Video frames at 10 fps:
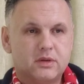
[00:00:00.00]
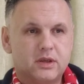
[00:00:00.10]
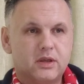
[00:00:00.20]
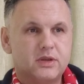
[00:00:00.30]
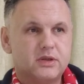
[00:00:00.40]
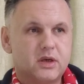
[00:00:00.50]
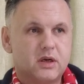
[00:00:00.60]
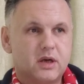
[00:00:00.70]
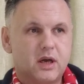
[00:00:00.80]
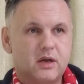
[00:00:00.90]
Ценность
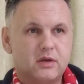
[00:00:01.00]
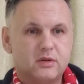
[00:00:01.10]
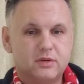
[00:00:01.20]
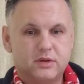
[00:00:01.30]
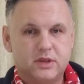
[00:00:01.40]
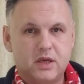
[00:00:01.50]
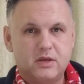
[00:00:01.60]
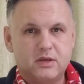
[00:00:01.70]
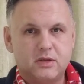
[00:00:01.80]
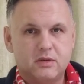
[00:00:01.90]
какая?
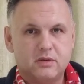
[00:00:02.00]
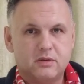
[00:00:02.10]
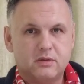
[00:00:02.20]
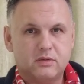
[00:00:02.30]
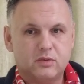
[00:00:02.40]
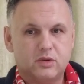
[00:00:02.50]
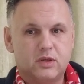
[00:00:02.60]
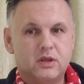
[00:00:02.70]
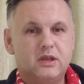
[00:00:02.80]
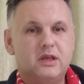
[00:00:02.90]
Деньги.
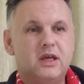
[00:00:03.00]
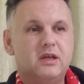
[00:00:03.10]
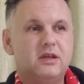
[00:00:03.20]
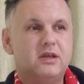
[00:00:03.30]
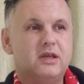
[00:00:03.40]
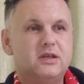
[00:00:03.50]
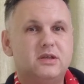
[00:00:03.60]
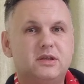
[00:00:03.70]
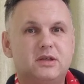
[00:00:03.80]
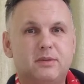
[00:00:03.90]
Это не, не
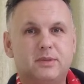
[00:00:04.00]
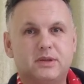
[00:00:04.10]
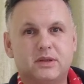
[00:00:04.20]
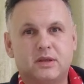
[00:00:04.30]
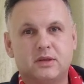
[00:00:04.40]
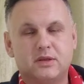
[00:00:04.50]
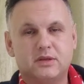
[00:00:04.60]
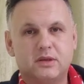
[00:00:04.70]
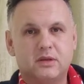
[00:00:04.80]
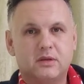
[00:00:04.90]
система
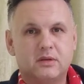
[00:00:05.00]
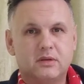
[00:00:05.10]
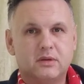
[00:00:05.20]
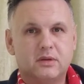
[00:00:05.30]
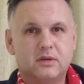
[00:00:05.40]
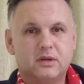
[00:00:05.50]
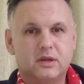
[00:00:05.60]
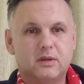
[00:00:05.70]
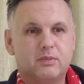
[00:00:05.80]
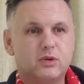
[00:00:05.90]
ценностей.
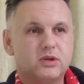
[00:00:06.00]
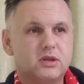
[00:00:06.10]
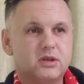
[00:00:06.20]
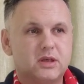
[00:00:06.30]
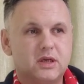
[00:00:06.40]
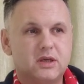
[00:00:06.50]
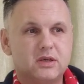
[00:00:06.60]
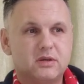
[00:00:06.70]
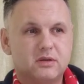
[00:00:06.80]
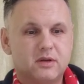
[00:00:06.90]
Это просто
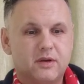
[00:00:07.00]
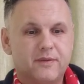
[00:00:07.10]
деньги,